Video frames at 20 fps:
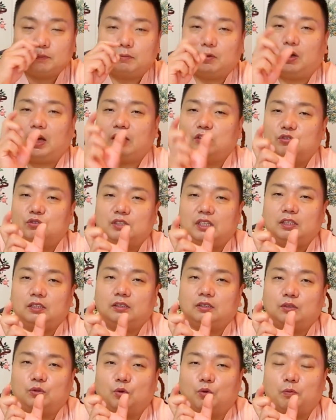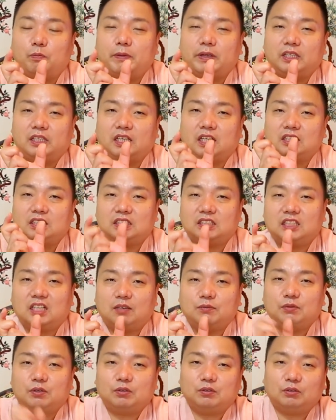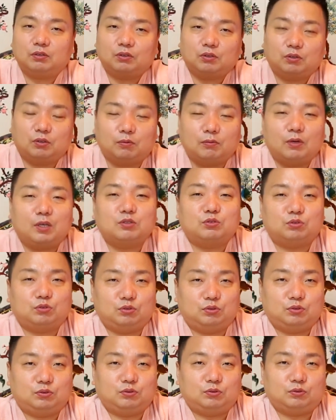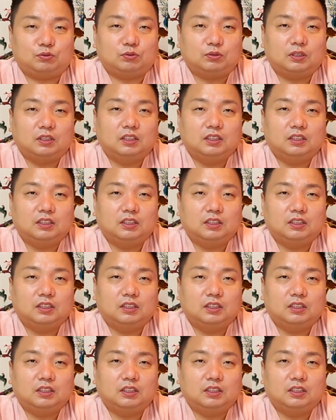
뭐 한두 달 공백 기간 지나면 넘어갈 수도 있고